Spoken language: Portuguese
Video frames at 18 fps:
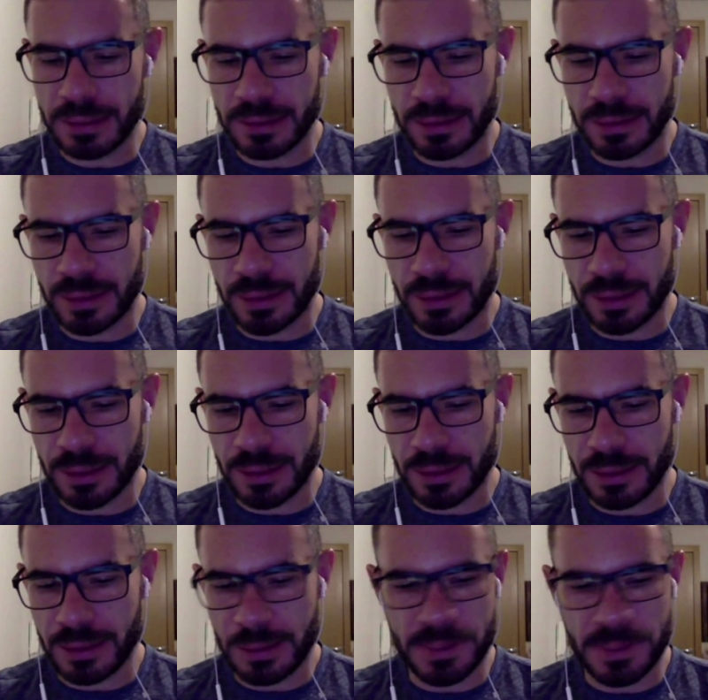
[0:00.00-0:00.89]

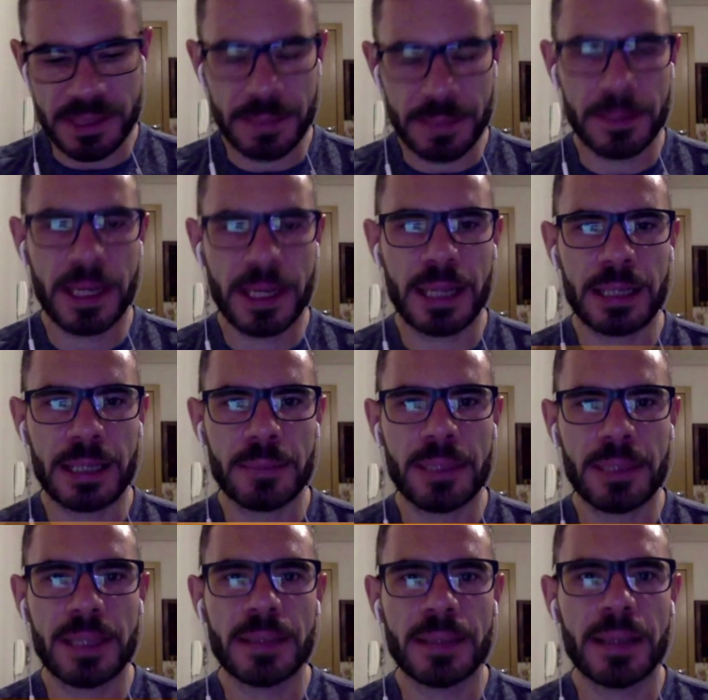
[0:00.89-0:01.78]
na, na pista Brigada
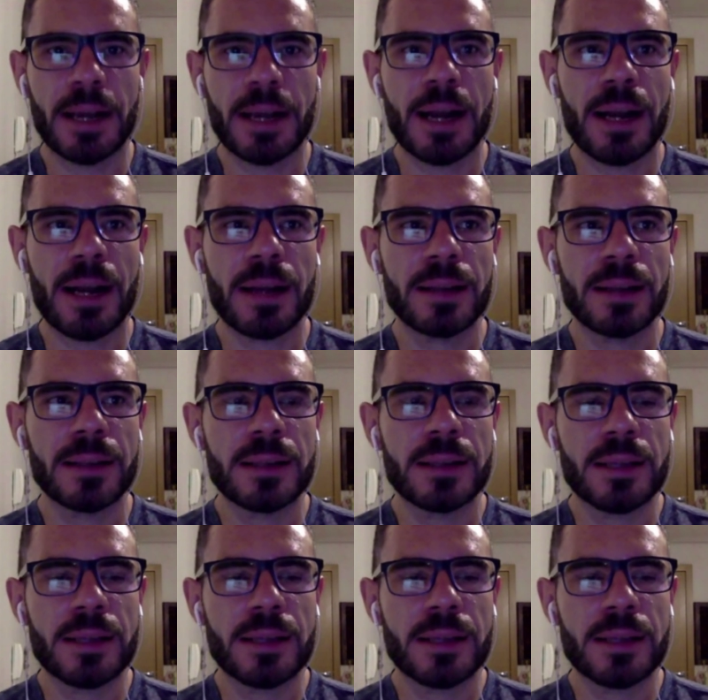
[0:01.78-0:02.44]
Militar.